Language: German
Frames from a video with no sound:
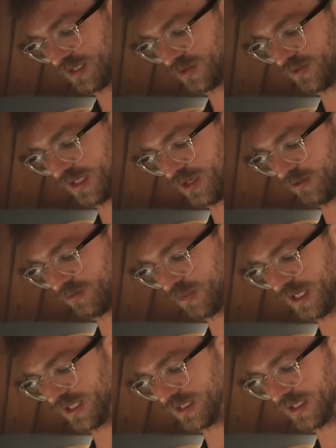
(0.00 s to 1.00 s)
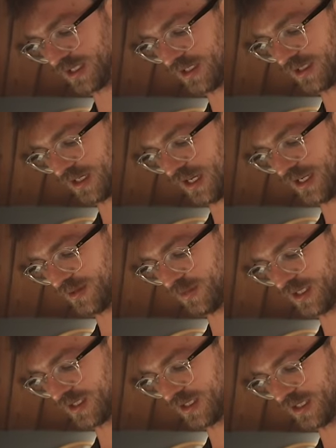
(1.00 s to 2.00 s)
So werden die Luftbläschen
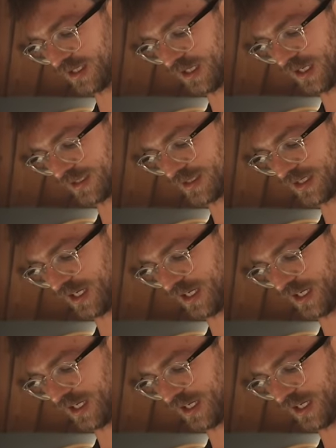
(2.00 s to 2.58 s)
gleichmäßig in der ganzen